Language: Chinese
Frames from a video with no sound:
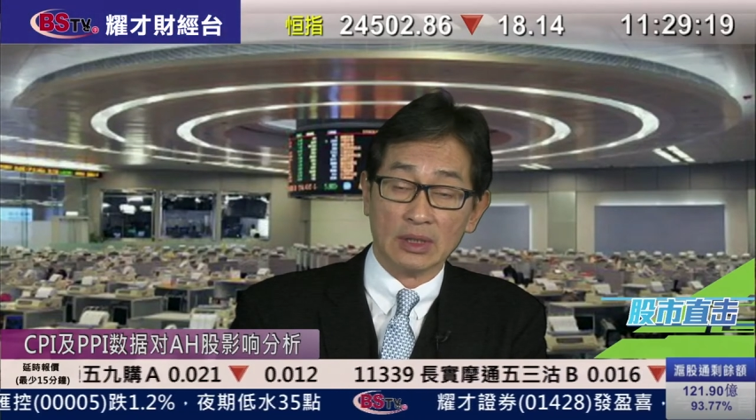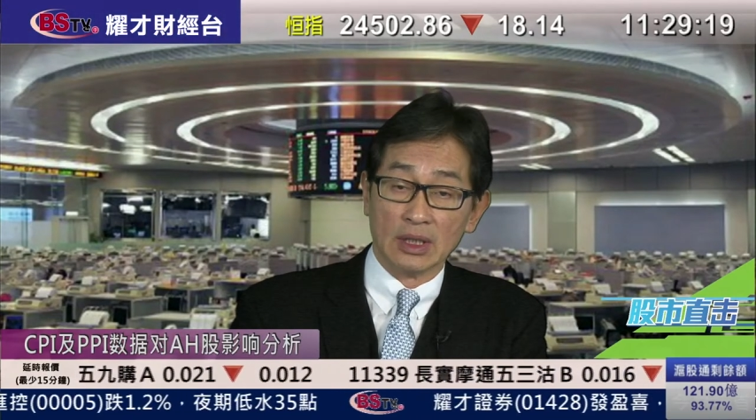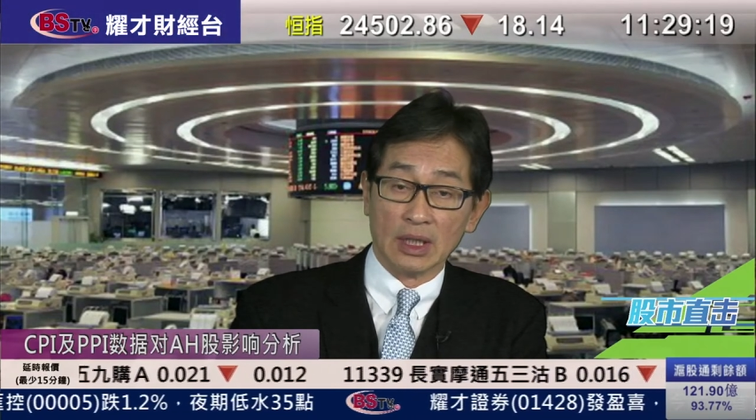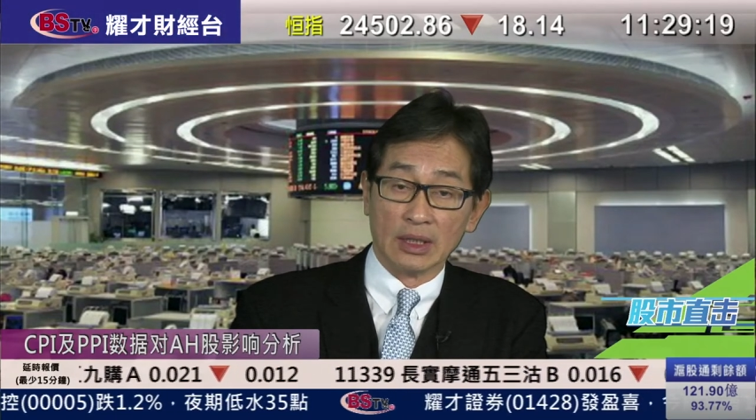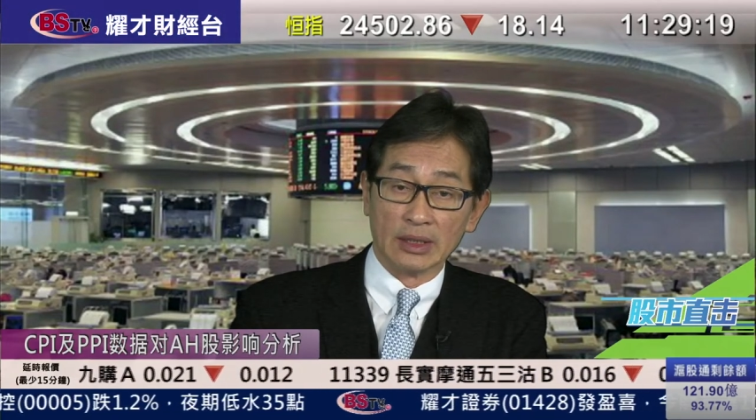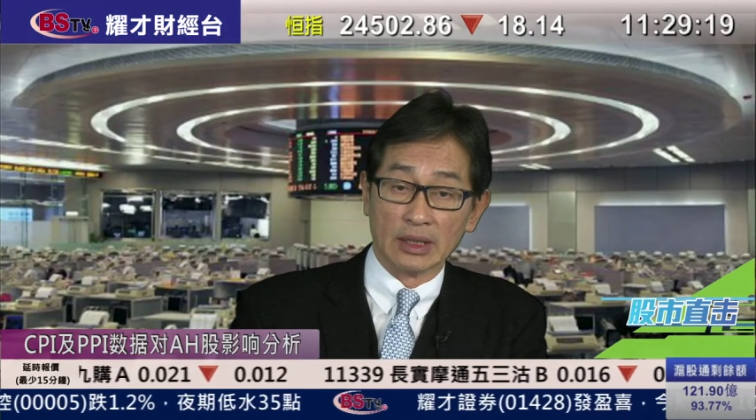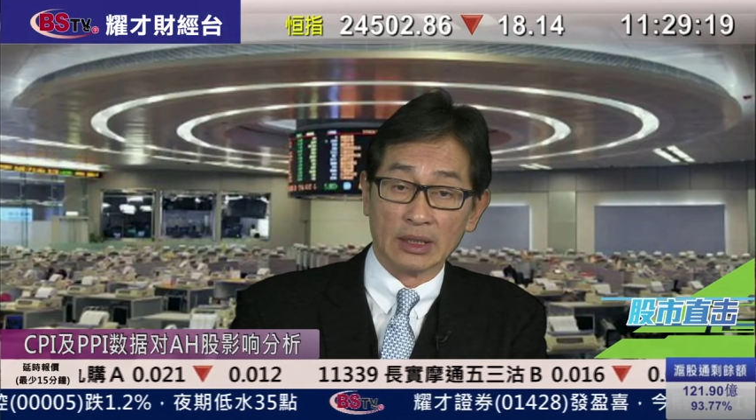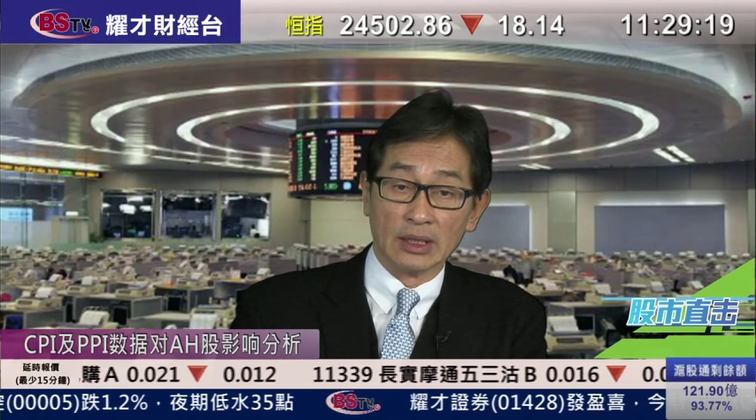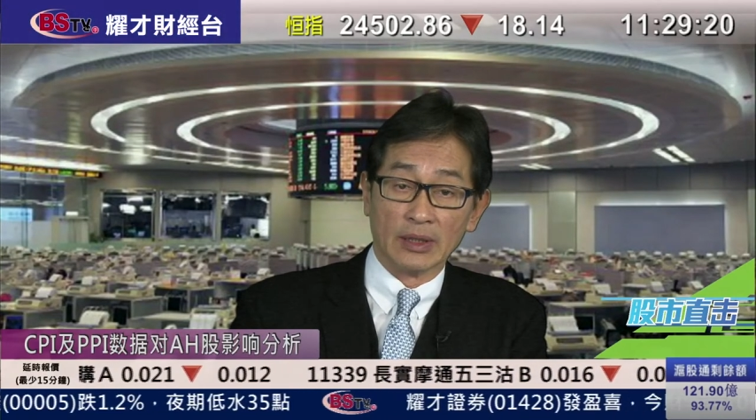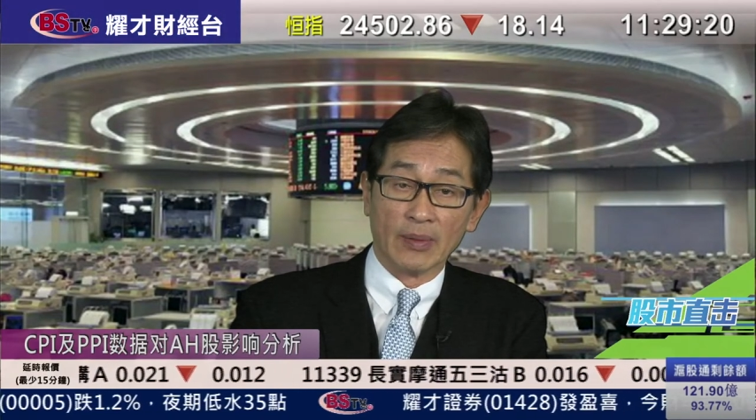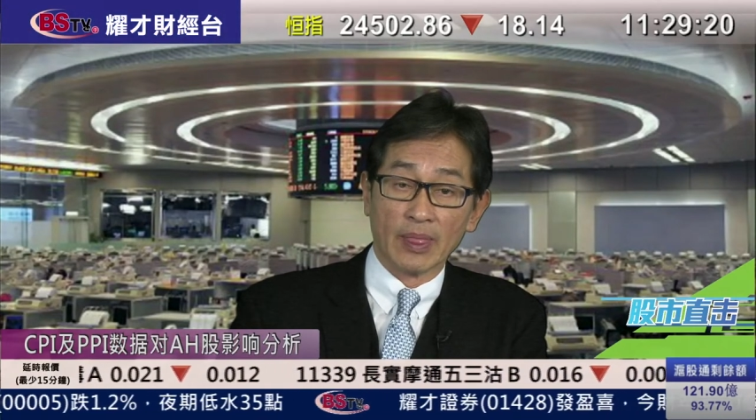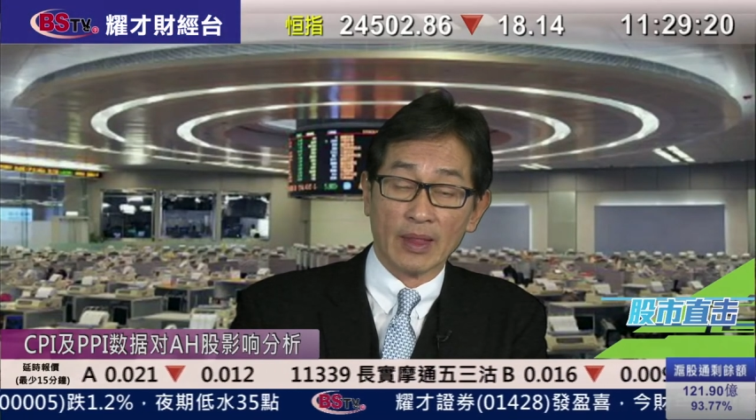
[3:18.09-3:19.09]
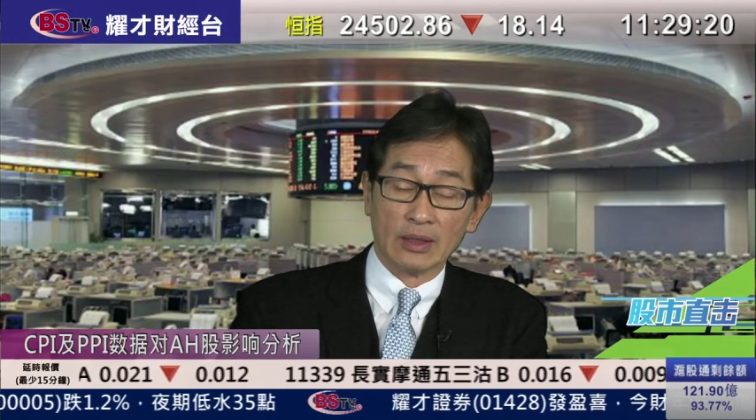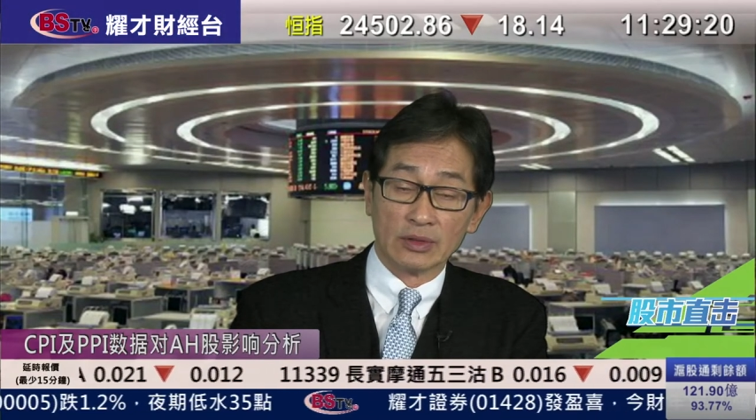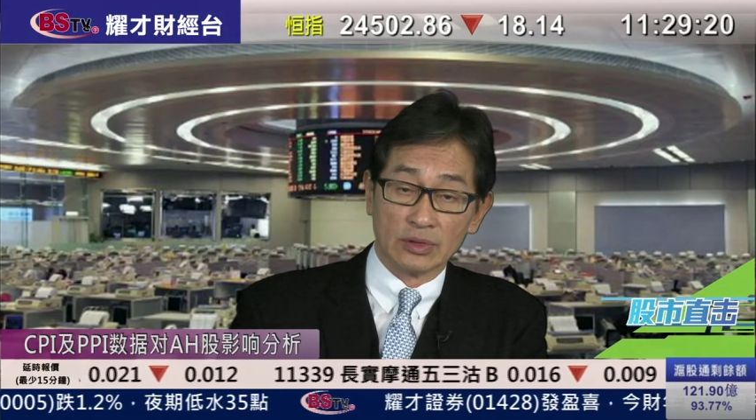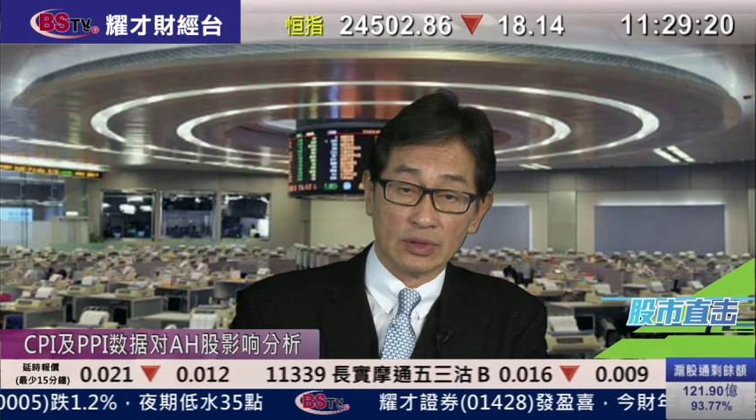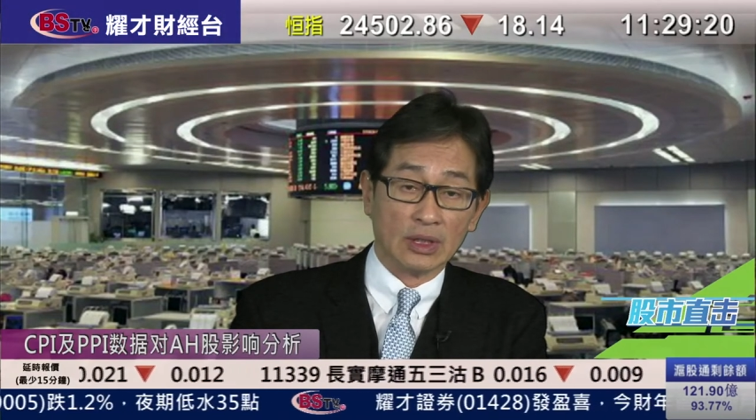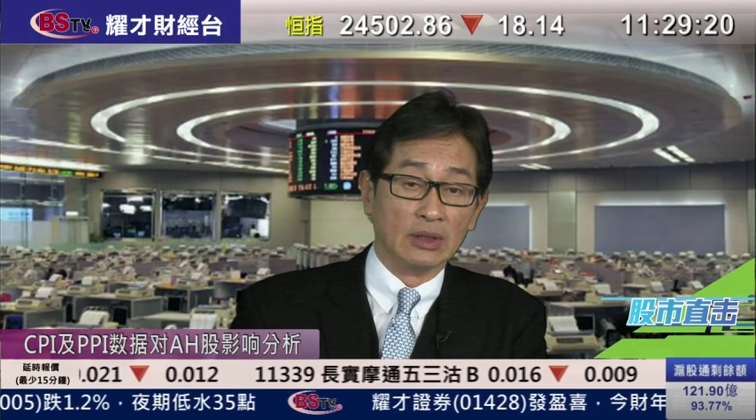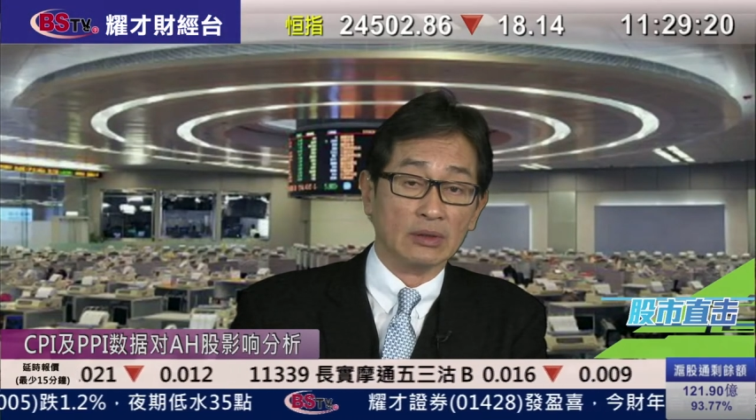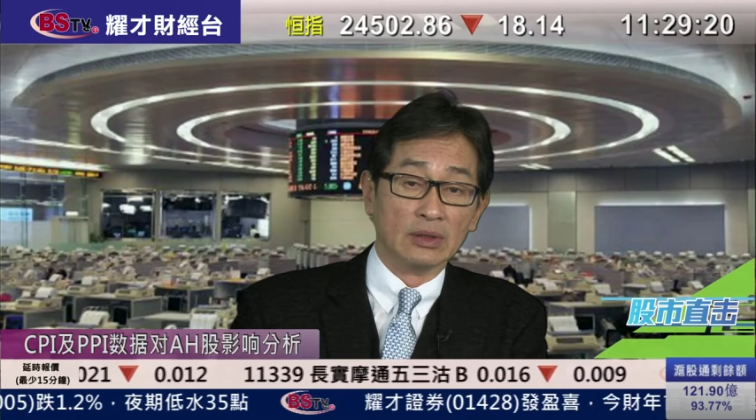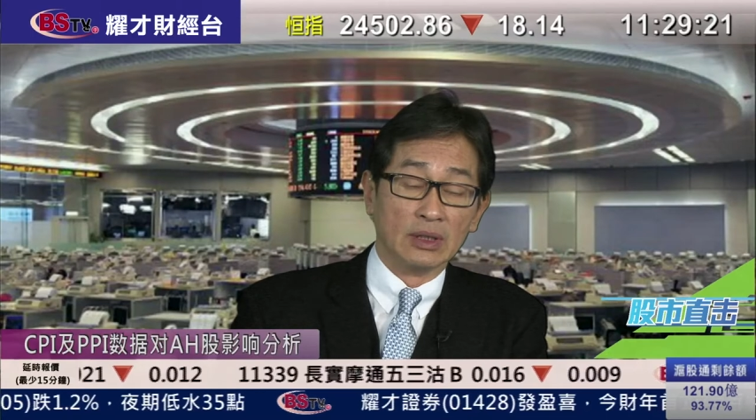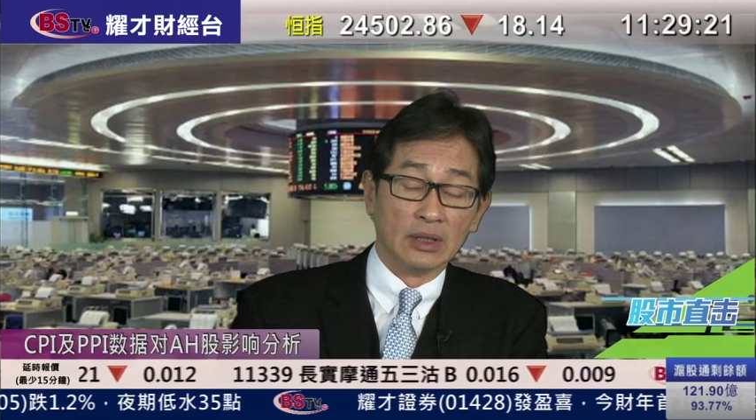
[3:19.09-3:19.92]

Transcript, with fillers: 啊那个出口、